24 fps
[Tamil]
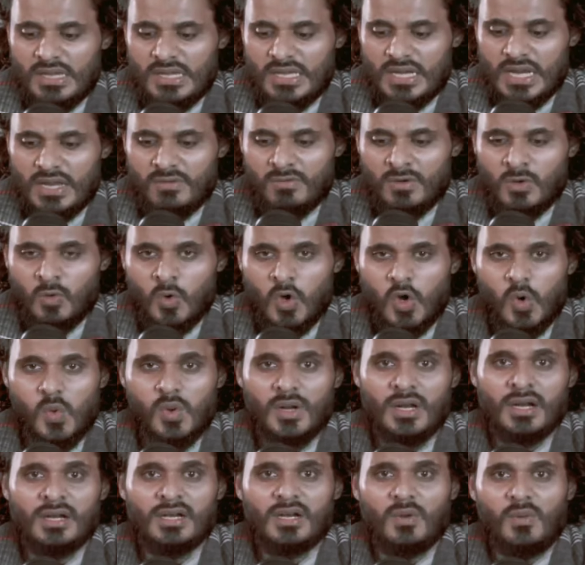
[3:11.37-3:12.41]
இறைவன்
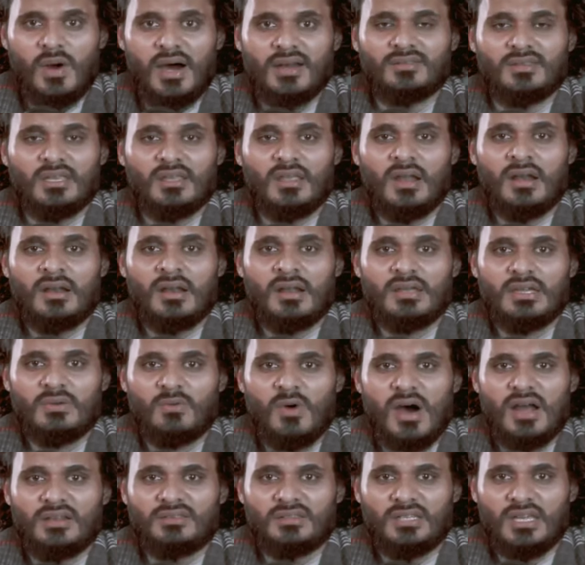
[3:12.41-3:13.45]
ஒருவன் என்ற வார்த்தை
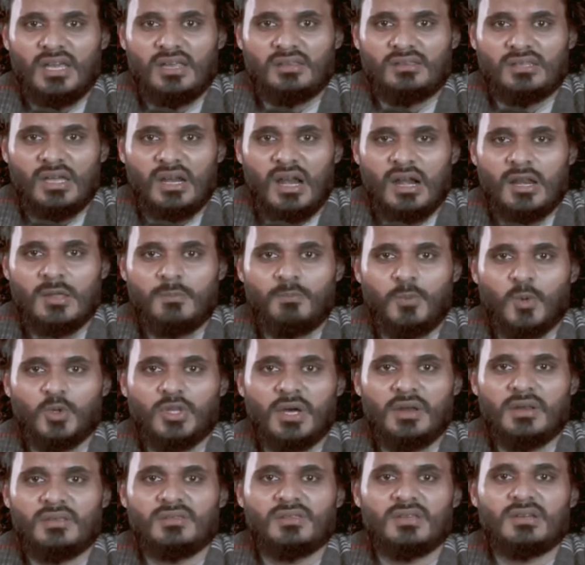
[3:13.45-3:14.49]
வார்த்தையைத்தான் நான் இப்போது
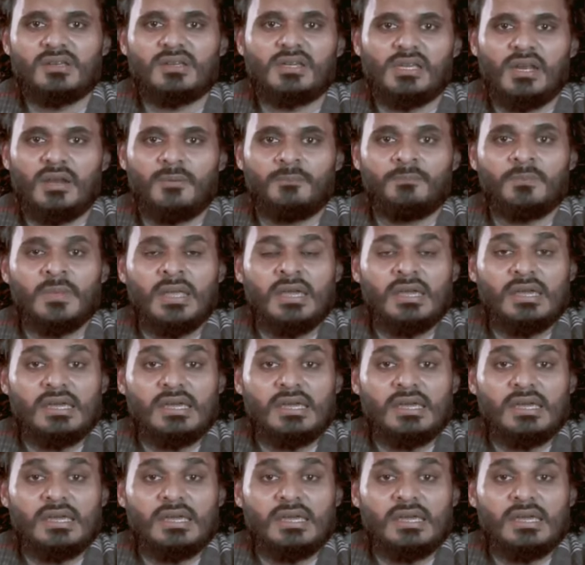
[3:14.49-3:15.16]
அறிந்திருக்கிறேன்